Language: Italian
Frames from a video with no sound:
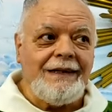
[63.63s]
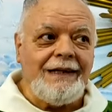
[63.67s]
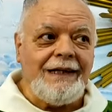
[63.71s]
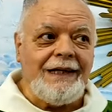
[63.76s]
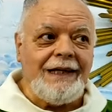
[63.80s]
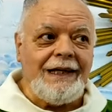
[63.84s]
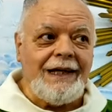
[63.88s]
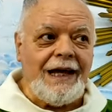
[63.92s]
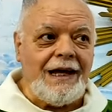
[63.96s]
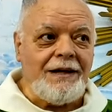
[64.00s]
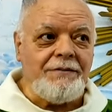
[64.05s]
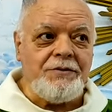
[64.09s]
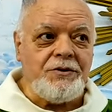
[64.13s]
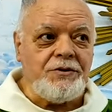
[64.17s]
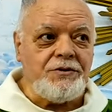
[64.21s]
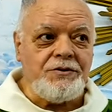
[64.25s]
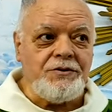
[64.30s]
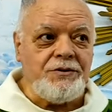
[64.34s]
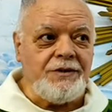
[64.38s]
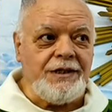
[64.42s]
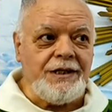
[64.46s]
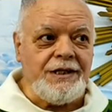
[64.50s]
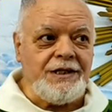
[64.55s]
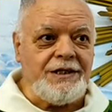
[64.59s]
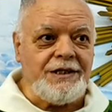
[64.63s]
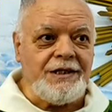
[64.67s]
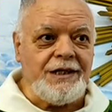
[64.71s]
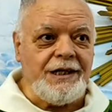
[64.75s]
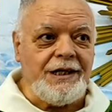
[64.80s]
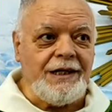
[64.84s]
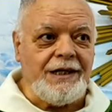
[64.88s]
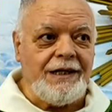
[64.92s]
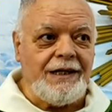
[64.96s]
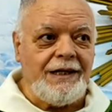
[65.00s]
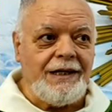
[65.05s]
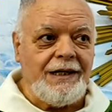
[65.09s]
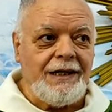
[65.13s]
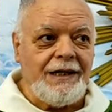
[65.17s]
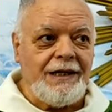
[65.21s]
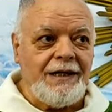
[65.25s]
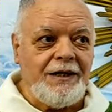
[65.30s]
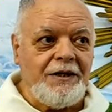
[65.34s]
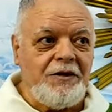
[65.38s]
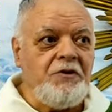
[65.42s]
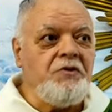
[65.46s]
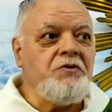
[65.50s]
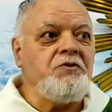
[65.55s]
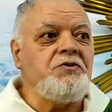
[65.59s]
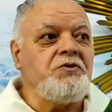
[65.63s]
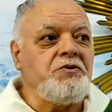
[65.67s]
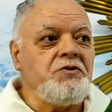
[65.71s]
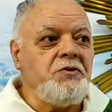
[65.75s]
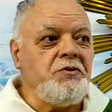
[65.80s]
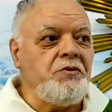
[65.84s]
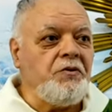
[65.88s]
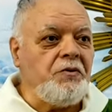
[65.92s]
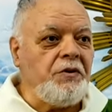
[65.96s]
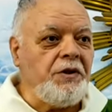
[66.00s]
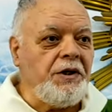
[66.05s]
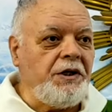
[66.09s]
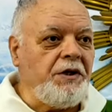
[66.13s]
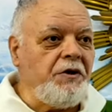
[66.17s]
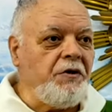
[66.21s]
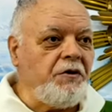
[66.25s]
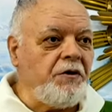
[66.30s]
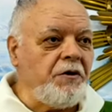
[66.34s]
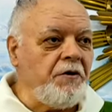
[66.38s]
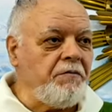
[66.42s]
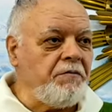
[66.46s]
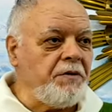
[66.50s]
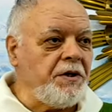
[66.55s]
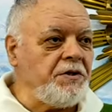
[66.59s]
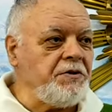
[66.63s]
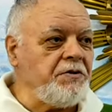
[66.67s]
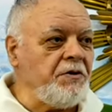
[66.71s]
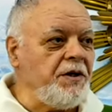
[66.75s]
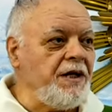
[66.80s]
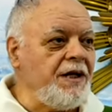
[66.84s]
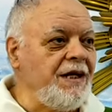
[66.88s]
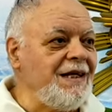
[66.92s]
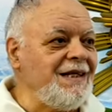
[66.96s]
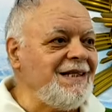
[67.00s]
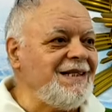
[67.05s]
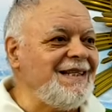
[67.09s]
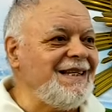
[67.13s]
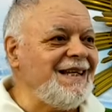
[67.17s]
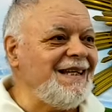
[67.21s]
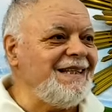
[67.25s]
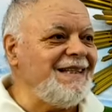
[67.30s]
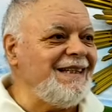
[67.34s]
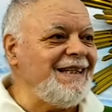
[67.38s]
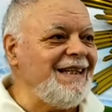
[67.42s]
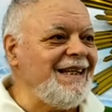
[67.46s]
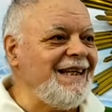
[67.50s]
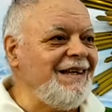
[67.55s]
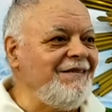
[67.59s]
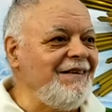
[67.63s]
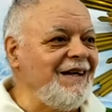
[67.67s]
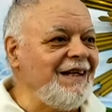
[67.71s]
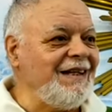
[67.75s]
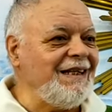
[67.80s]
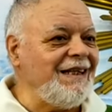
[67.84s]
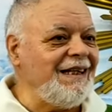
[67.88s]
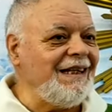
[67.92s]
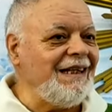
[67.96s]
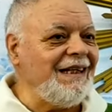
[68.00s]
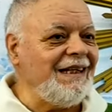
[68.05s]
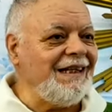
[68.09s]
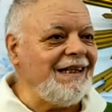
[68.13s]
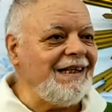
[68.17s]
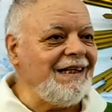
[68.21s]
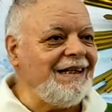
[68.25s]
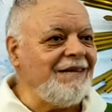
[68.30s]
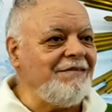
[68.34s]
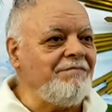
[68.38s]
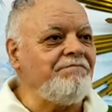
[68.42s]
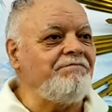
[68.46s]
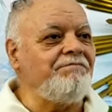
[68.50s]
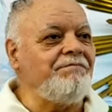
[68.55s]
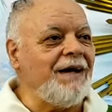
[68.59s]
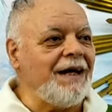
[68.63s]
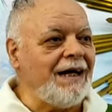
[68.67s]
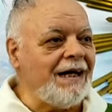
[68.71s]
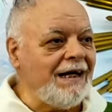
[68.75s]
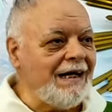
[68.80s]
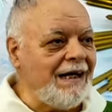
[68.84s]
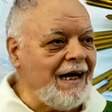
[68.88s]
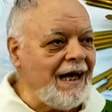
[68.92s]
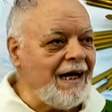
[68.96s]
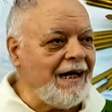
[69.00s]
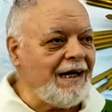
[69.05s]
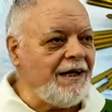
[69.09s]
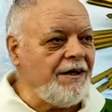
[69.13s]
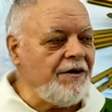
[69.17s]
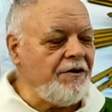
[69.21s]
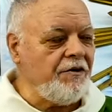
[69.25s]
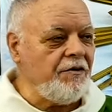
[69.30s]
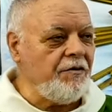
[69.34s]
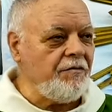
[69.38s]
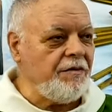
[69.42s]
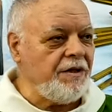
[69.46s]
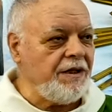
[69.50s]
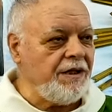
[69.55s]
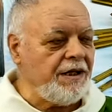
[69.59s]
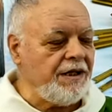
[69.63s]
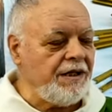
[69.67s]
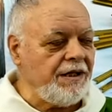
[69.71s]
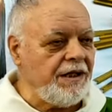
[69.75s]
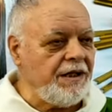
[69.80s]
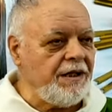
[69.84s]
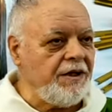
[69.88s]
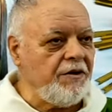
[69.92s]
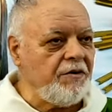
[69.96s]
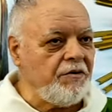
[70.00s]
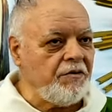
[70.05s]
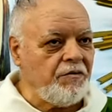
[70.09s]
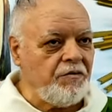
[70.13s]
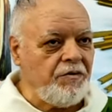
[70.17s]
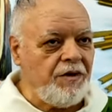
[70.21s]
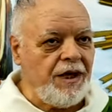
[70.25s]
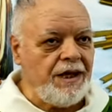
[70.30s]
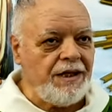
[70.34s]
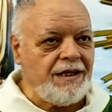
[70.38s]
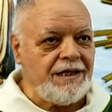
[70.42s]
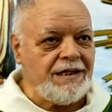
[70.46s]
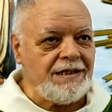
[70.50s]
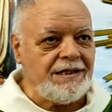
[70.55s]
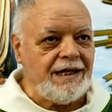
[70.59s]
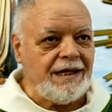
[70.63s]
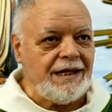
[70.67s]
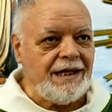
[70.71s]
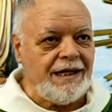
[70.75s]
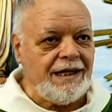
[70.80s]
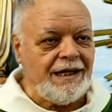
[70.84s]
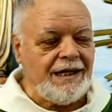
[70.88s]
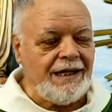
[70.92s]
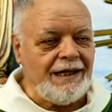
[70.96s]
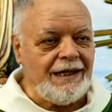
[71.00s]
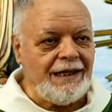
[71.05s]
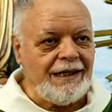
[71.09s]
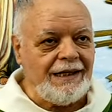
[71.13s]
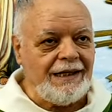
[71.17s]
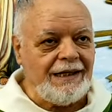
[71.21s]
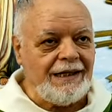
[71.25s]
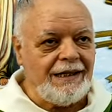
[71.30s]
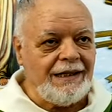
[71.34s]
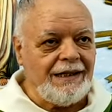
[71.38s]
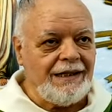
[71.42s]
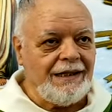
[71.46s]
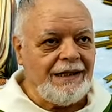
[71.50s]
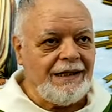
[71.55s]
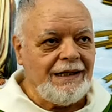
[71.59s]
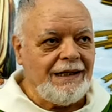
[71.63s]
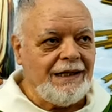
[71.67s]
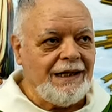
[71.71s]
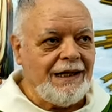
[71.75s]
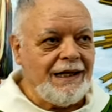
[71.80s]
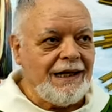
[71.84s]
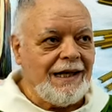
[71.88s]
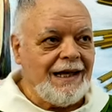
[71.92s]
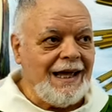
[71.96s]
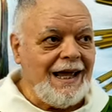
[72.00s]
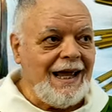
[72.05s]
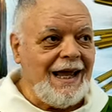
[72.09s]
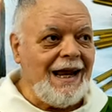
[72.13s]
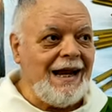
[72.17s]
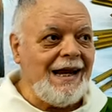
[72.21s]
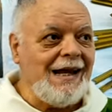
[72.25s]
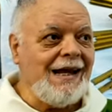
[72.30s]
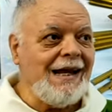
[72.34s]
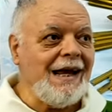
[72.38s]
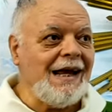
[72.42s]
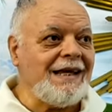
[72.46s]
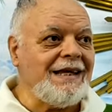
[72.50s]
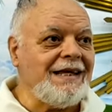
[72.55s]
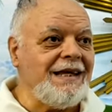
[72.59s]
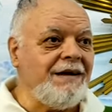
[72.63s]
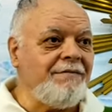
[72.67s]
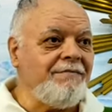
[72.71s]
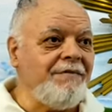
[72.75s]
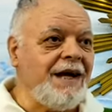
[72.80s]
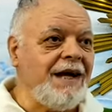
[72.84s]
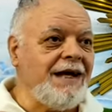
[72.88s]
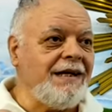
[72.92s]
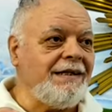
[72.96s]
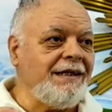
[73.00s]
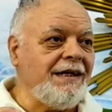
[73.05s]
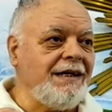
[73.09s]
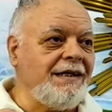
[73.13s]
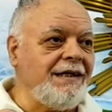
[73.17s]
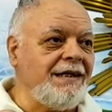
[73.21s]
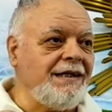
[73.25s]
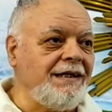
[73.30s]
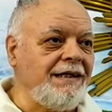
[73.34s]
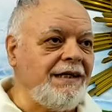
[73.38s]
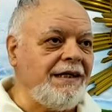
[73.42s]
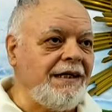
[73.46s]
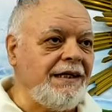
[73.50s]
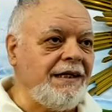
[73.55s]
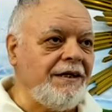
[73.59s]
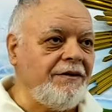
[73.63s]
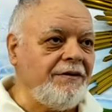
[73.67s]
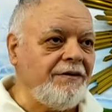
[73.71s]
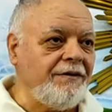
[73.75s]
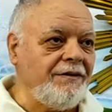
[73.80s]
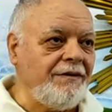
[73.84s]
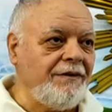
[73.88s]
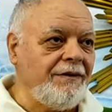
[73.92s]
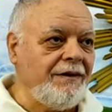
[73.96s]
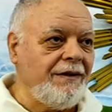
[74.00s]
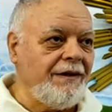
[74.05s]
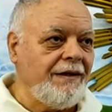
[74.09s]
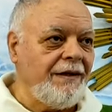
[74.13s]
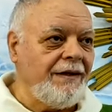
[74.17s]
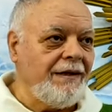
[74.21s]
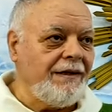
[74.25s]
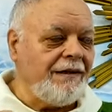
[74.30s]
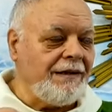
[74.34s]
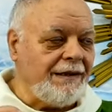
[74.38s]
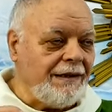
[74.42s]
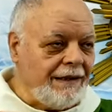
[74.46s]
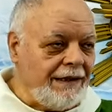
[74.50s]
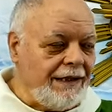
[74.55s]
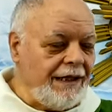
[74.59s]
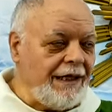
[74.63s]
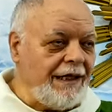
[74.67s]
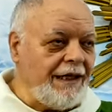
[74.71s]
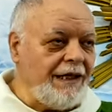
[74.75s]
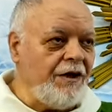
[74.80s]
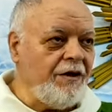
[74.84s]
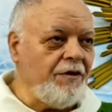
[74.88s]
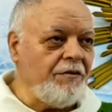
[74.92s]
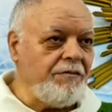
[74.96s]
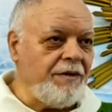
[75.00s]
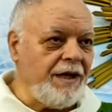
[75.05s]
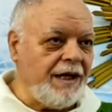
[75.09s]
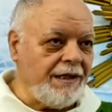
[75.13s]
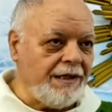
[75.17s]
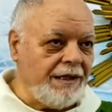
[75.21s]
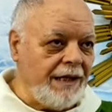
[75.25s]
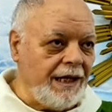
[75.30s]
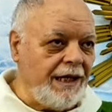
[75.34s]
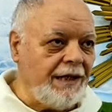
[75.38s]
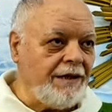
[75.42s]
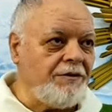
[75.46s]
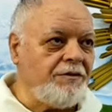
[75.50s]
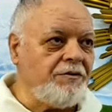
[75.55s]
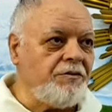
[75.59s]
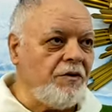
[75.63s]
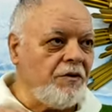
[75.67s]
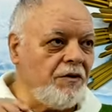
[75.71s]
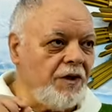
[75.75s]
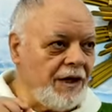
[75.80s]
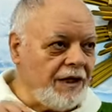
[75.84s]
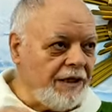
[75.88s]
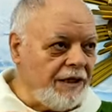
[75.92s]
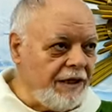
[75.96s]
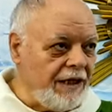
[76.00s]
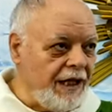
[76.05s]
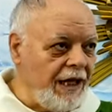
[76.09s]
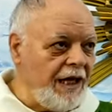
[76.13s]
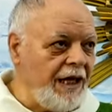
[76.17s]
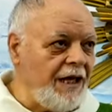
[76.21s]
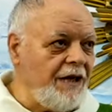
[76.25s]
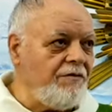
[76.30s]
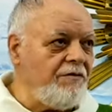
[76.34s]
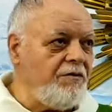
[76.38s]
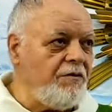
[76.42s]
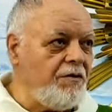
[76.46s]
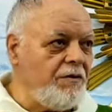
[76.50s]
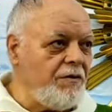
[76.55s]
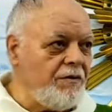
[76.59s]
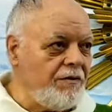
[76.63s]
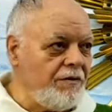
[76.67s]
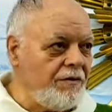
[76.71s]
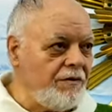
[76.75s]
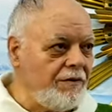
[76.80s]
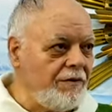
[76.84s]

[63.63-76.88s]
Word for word: E Amos dice, non sono io che ho preso l'iniziativa di parlare in nome di Dio qui ad Israele, è la chiamata di Dio. Dio mi ha detto che devo